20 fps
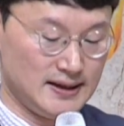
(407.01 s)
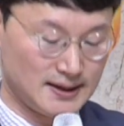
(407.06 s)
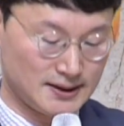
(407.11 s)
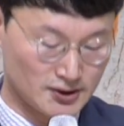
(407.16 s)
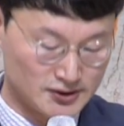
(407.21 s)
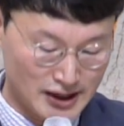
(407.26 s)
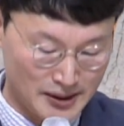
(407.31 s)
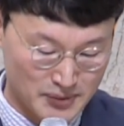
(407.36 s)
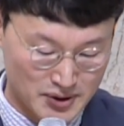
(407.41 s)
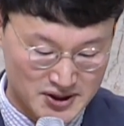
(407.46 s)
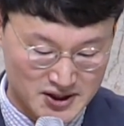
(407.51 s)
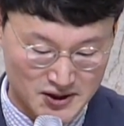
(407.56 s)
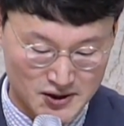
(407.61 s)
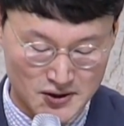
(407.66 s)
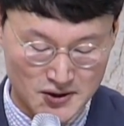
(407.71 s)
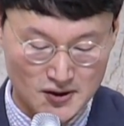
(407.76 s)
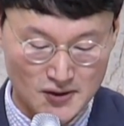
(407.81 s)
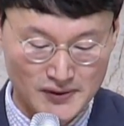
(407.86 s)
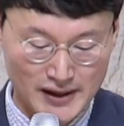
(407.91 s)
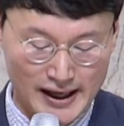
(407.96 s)
그렇다면
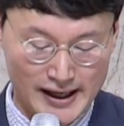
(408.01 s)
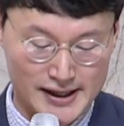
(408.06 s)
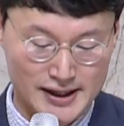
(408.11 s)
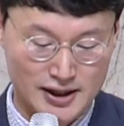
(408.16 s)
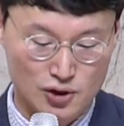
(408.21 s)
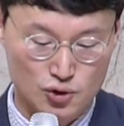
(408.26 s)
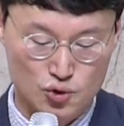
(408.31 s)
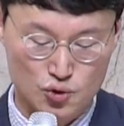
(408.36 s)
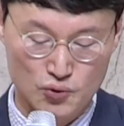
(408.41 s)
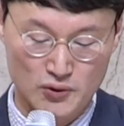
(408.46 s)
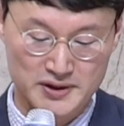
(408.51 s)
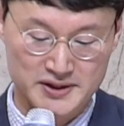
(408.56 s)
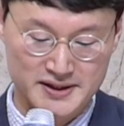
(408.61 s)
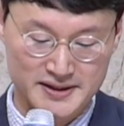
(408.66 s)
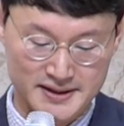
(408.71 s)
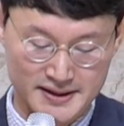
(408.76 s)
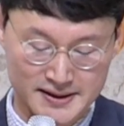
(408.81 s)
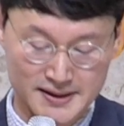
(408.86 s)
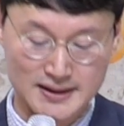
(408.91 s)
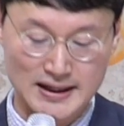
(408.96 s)
지금껏 나에게
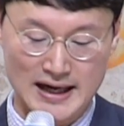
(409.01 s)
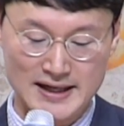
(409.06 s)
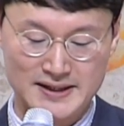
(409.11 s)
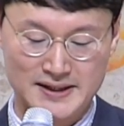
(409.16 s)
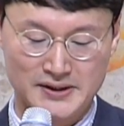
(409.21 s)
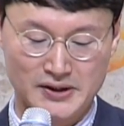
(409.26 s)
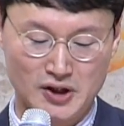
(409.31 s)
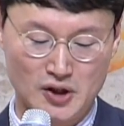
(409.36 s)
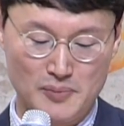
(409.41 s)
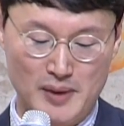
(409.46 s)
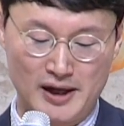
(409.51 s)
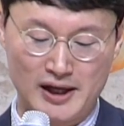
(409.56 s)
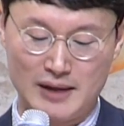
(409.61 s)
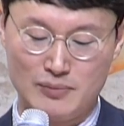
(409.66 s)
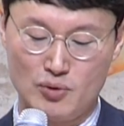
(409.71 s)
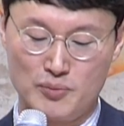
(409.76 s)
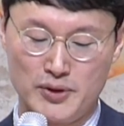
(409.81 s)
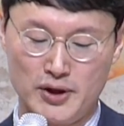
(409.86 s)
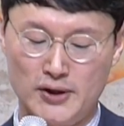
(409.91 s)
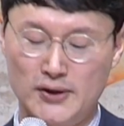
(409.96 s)
주어진 그 가시들을
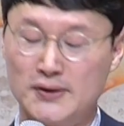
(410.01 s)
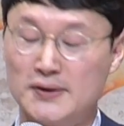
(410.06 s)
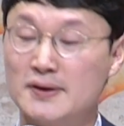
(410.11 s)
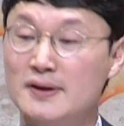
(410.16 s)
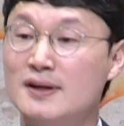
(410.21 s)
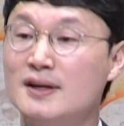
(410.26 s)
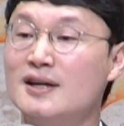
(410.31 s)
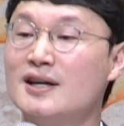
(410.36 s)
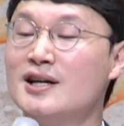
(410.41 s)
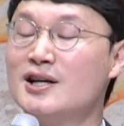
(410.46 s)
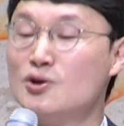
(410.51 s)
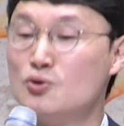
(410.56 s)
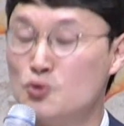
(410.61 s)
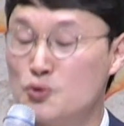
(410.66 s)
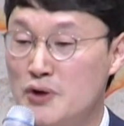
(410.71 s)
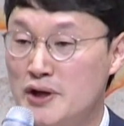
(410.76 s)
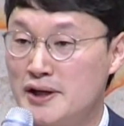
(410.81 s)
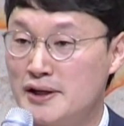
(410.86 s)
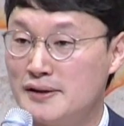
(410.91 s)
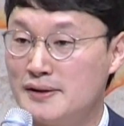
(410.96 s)
바라보며
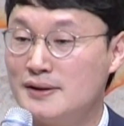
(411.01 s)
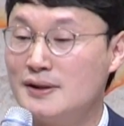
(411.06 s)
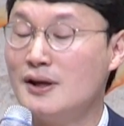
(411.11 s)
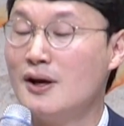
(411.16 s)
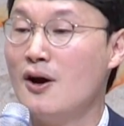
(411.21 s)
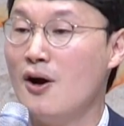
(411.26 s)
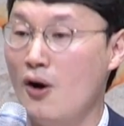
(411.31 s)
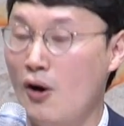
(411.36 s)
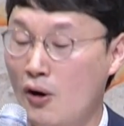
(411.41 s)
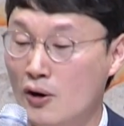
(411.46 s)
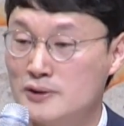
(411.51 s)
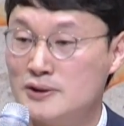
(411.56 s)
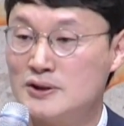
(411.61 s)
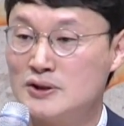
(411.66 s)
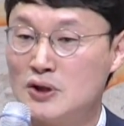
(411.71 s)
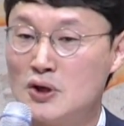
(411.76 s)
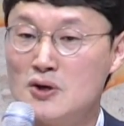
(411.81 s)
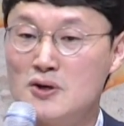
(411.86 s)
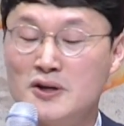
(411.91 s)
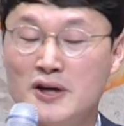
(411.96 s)
우리는
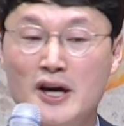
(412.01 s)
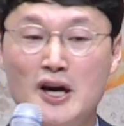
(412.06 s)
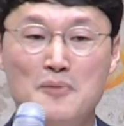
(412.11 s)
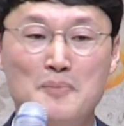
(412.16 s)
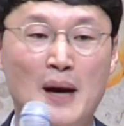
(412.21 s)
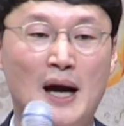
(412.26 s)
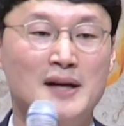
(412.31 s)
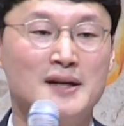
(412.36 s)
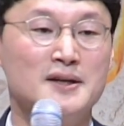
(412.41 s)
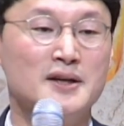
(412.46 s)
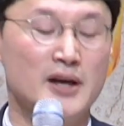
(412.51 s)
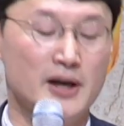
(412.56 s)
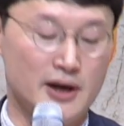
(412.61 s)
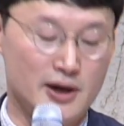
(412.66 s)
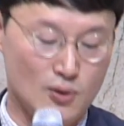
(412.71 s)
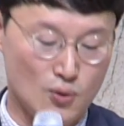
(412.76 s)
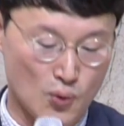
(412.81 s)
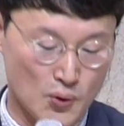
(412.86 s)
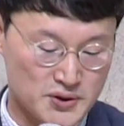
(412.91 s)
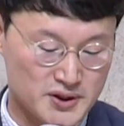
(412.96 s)
어떻게
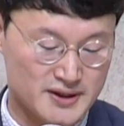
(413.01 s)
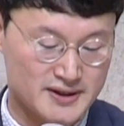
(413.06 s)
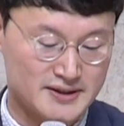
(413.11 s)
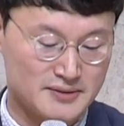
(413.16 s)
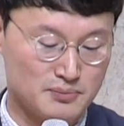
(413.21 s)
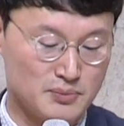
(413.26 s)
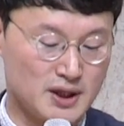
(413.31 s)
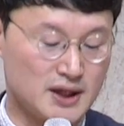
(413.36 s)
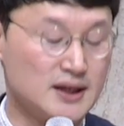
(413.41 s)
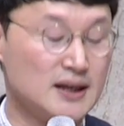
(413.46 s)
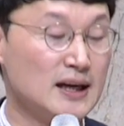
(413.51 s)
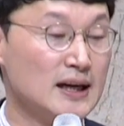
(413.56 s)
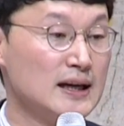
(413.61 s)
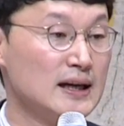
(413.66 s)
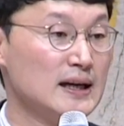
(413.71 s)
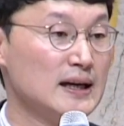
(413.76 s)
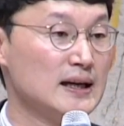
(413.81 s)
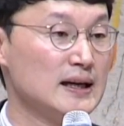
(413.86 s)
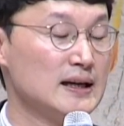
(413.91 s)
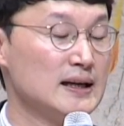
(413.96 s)
반응해 오셨습니까?
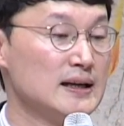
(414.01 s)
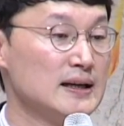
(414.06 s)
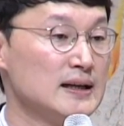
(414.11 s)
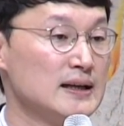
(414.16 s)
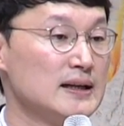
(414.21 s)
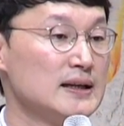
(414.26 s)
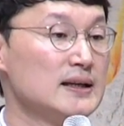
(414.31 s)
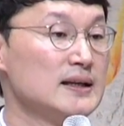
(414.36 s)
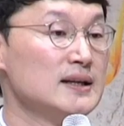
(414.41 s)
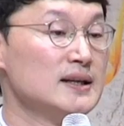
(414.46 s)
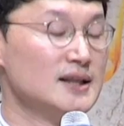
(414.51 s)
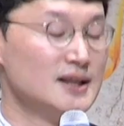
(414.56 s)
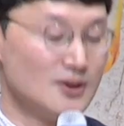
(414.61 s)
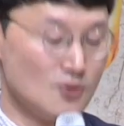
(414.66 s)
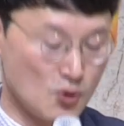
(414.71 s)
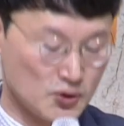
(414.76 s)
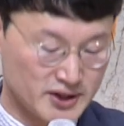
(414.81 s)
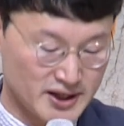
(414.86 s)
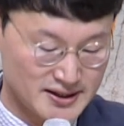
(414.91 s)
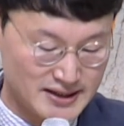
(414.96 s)

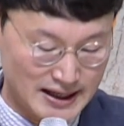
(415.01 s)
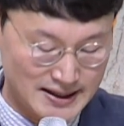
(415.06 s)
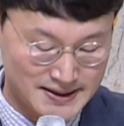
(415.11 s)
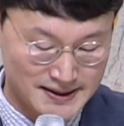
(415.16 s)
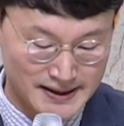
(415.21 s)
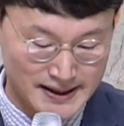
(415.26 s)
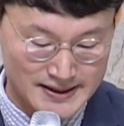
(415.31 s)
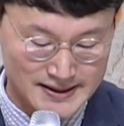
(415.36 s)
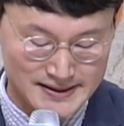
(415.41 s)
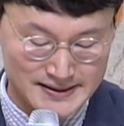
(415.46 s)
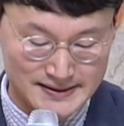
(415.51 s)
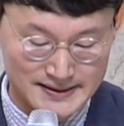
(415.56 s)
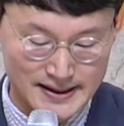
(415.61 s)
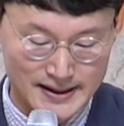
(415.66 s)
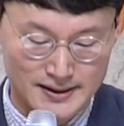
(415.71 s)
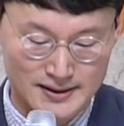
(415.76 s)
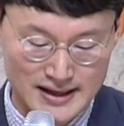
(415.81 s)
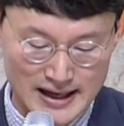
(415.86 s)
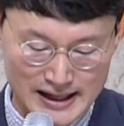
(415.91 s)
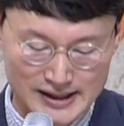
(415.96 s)
혹시 자신의
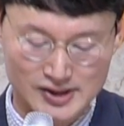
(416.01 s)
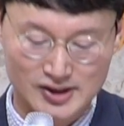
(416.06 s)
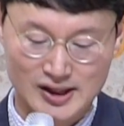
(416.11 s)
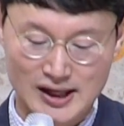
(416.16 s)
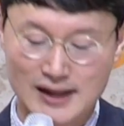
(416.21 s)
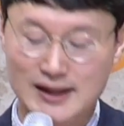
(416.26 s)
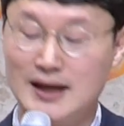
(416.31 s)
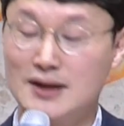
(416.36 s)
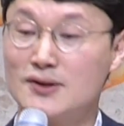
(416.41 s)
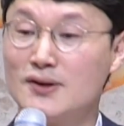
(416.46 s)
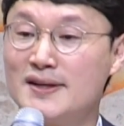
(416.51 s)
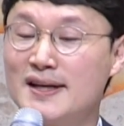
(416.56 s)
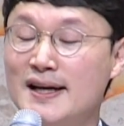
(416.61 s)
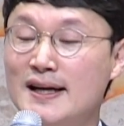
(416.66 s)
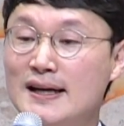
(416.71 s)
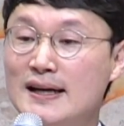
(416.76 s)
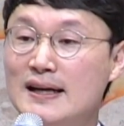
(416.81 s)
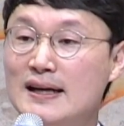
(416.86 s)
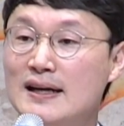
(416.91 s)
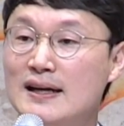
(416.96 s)
신세를
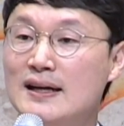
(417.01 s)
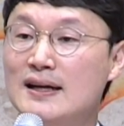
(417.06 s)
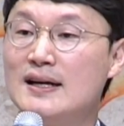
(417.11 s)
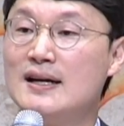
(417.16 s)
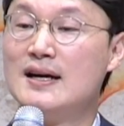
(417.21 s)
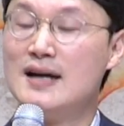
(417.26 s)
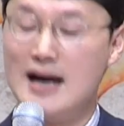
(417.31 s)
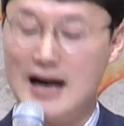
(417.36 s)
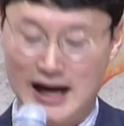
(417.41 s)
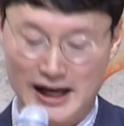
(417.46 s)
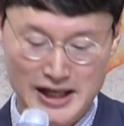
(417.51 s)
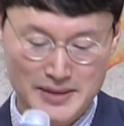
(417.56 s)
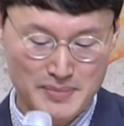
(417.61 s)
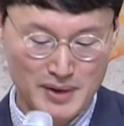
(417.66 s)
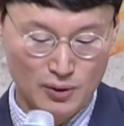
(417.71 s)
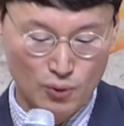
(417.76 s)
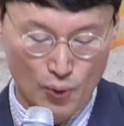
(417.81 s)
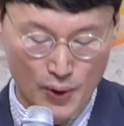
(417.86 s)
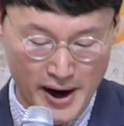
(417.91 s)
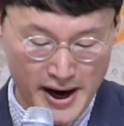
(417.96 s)
한탄하거나
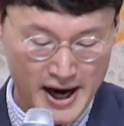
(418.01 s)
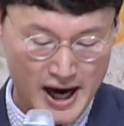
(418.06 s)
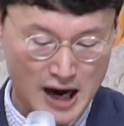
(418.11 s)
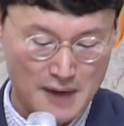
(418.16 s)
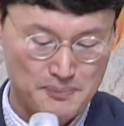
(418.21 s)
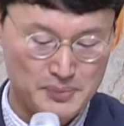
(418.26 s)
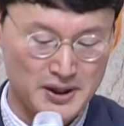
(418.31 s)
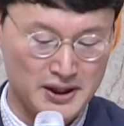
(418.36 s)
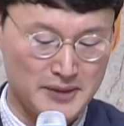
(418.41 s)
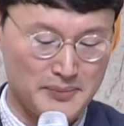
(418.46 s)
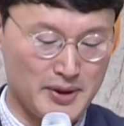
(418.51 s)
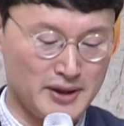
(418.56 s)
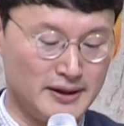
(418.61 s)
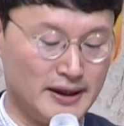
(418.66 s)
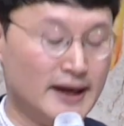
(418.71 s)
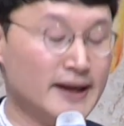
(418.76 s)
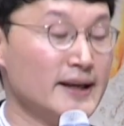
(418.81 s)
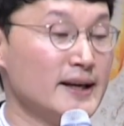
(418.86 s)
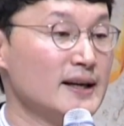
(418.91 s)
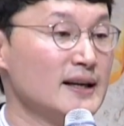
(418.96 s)
아니면 왜 하필이면
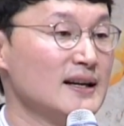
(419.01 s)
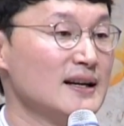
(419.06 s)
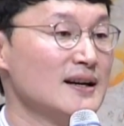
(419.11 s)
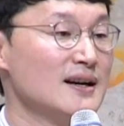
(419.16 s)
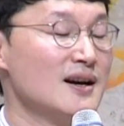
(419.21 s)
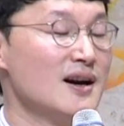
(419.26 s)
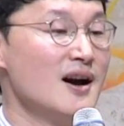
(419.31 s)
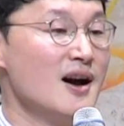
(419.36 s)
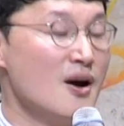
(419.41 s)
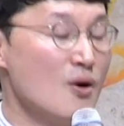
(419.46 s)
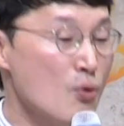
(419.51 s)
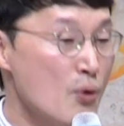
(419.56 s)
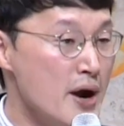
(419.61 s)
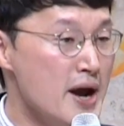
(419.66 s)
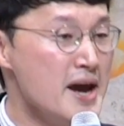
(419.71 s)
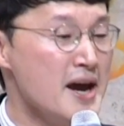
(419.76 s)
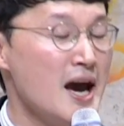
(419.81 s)
나야? 왜